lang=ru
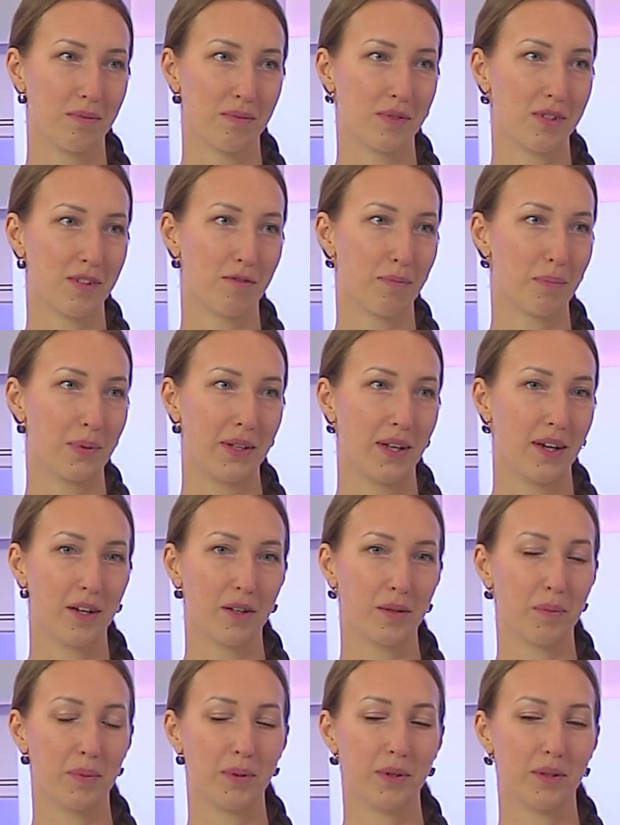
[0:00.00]
угу.
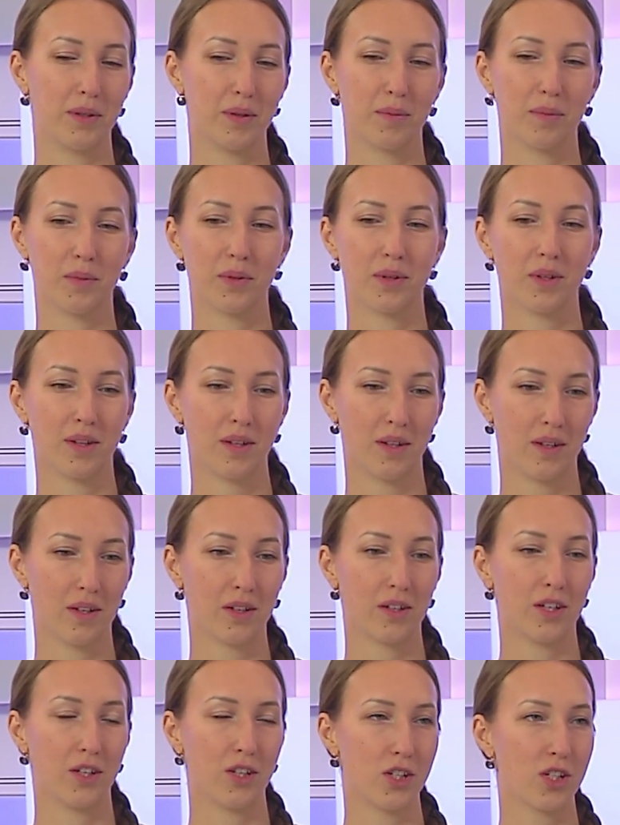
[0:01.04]
совпадают, поэтому...
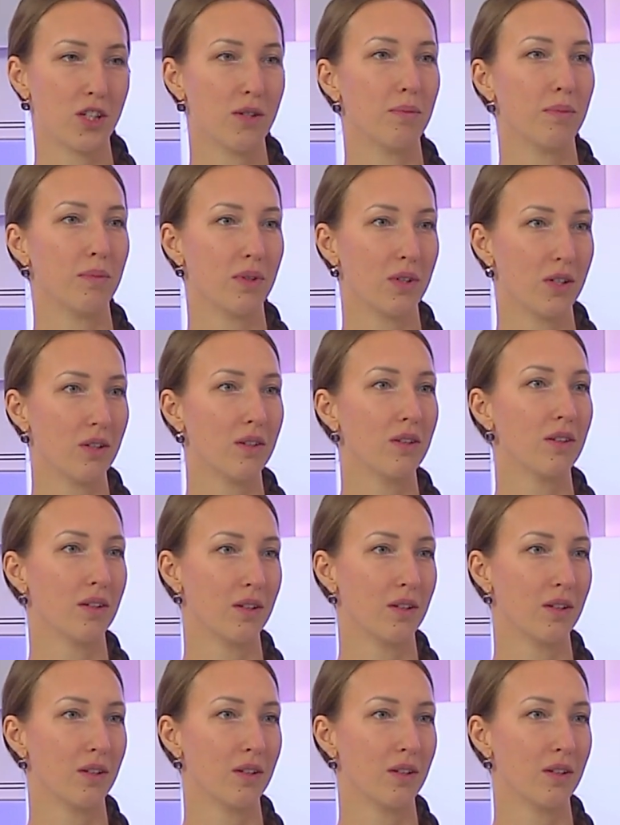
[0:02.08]
А Поэтому Конечно, фестиваль